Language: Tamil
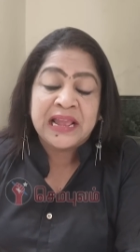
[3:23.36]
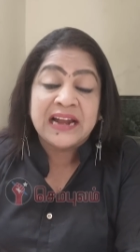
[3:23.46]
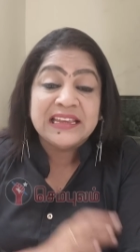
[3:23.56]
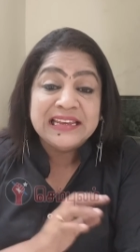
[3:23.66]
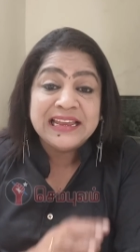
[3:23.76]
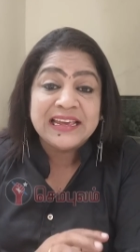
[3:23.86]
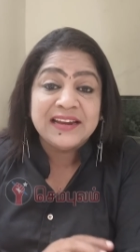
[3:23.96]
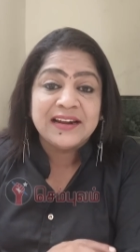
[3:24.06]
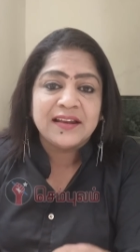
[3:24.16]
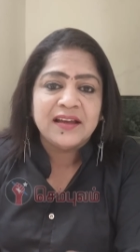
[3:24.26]
ஆனால் இன்னைக்கு
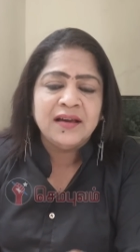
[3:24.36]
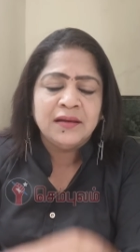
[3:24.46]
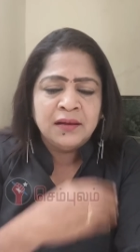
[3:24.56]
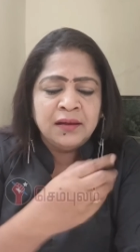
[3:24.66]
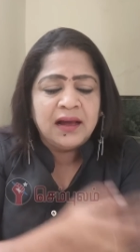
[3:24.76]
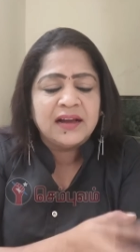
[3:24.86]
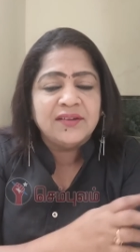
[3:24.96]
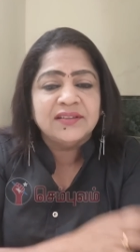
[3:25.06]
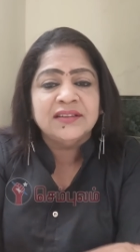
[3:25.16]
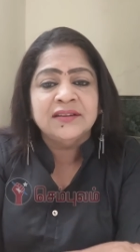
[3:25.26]
என்னடானா
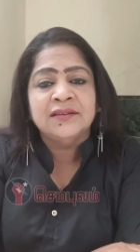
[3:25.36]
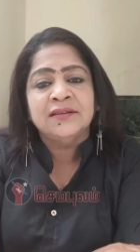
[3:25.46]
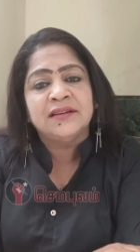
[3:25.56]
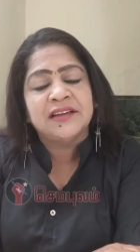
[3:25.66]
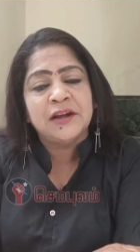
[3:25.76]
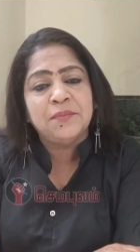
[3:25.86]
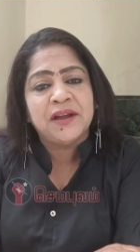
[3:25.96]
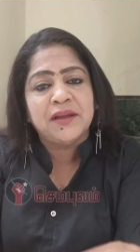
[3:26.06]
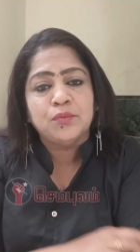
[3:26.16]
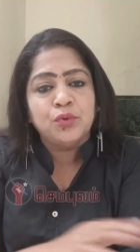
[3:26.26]
அங்கே வந்து
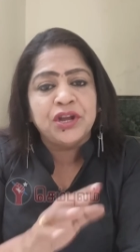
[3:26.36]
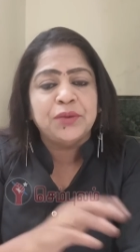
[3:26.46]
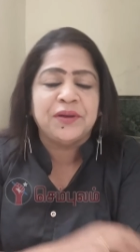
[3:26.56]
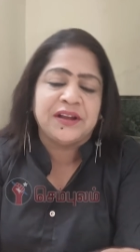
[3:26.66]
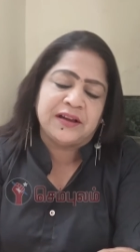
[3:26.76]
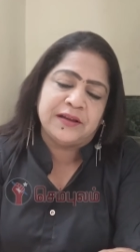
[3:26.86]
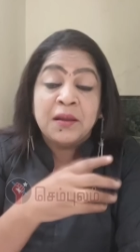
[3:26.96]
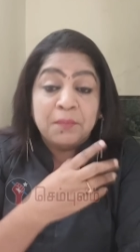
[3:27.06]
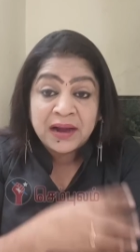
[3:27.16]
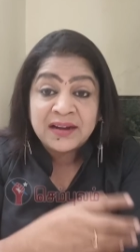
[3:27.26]
கிரண்பேடி மூடிட்டு போயிட்டாங்க
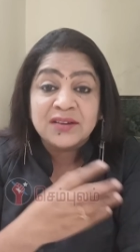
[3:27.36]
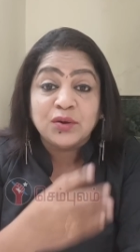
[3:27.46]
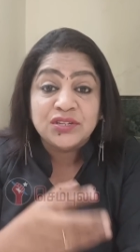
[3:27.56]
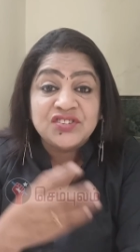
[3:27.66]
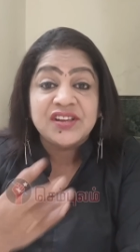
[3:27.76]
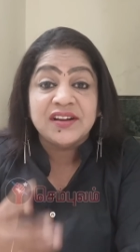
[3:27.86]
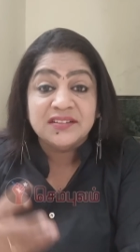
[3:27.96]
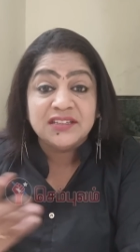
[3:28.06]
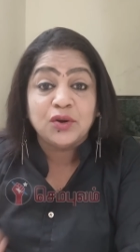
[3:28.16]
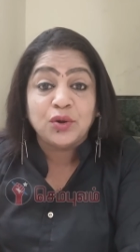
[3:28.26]
மக்கள் கொதிச்சு
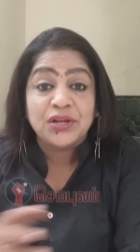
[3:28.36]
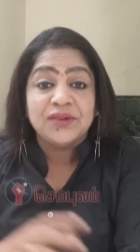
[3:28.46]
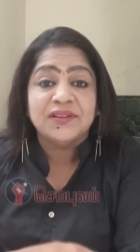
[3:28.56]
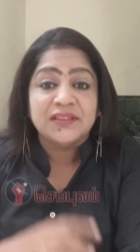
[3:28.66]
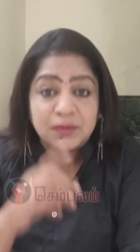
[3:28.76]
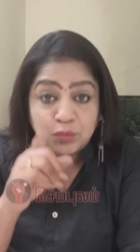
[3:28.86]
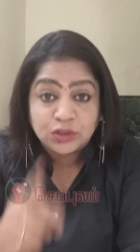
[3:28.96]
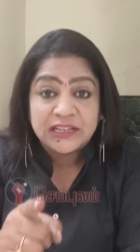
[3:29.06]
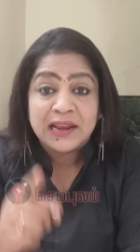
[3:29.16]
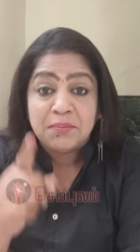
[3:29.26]
எழுந்து ரோட்டுக்கு வந்து
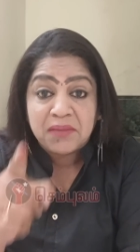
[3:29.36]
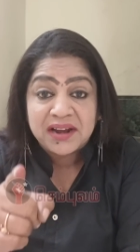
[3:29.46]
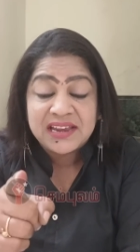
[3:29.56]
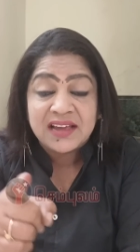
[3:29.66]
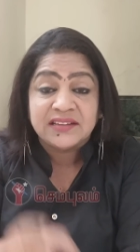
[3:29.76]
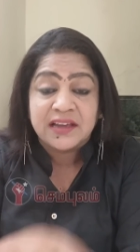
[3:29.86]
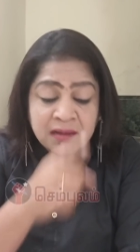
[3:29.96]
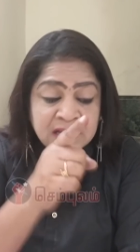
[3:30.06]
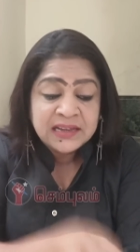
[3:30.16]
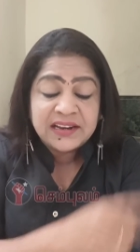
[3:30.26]
முதல்ல
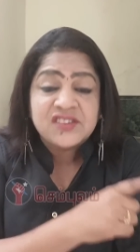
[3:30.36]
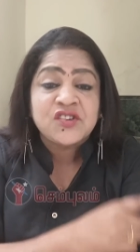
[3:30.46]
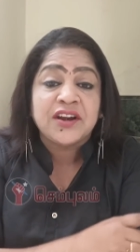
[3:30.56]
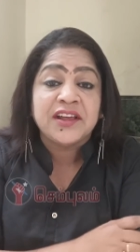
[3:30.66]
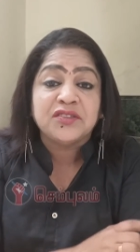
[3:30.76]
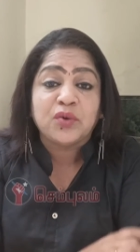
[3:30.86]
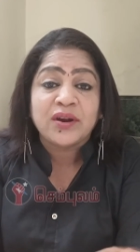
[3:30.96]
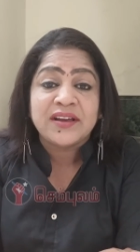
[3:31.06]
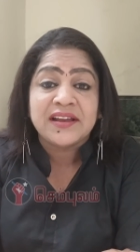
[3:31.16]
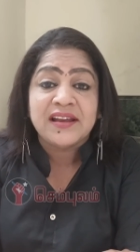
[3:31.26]
மரியாதையாக ரேஷன் கடையை
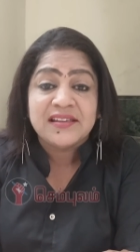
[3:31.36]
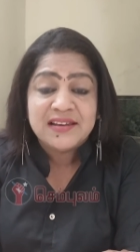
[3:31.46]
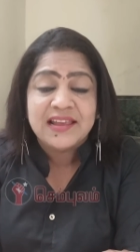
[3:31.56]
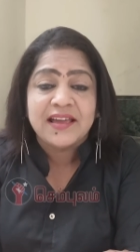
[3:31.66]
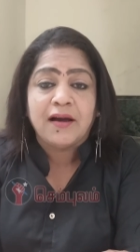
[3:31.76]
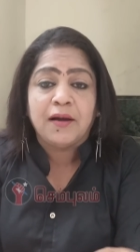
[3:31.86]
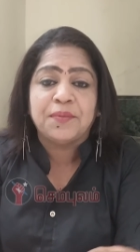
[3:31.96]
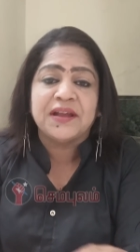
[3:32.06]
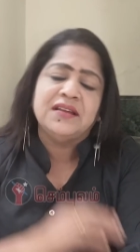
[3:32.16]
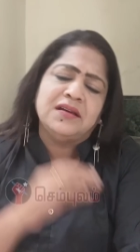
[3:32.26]
திறக்கிறீங்களா இல்லையா
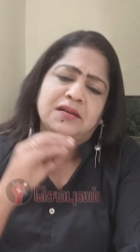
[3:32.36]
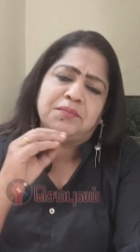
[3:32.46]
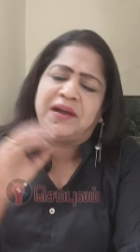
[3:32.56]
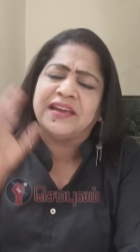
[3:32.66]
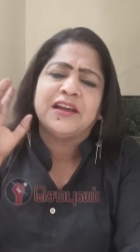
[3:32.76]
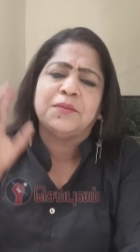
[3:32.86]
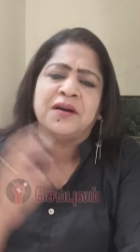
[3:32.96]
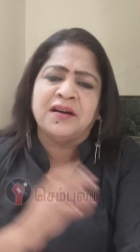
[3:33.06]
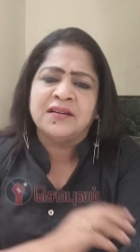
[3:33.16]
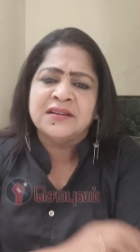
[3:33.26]
அப்படின்னு
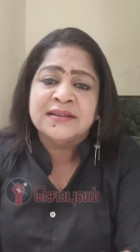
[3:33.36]
பயங்கரமாக